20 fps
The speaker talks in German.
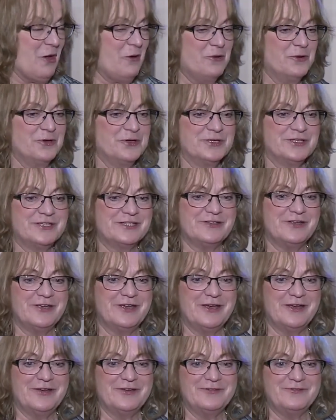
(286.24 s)
Und
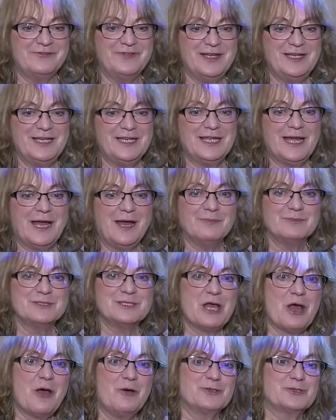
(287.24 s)
äh, wenn ich abends
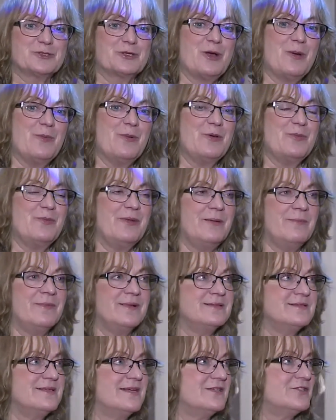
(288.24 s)
nach Hause komme und mein
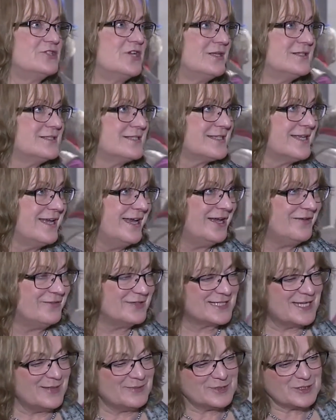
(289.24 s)
Mann sagt, Schatz,
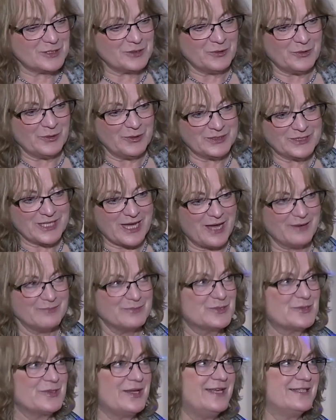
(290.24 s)
was gibt's denn heute
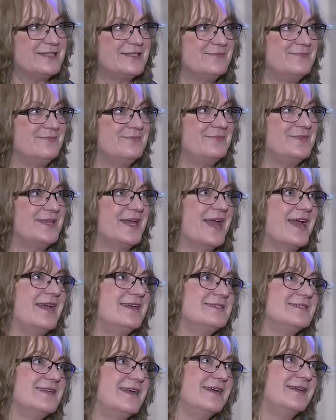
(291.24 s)
Abend zu essen? Dann kann
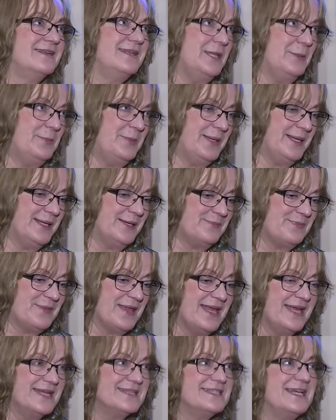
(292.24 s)
ich sagen, Liebling,
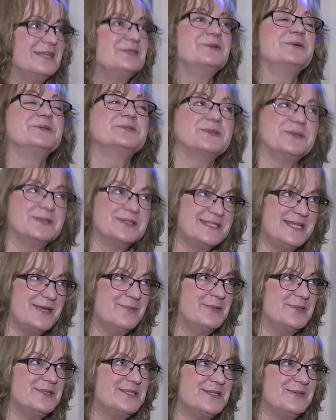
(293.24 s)
seit
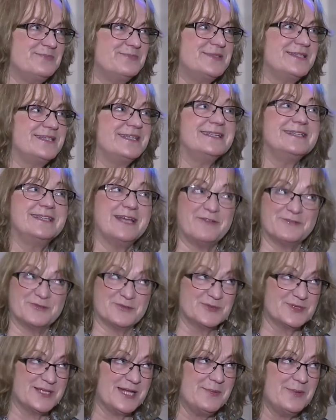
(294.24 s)
1977 darfst
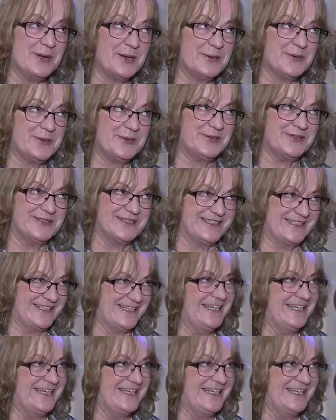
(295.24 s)
du selber kochen.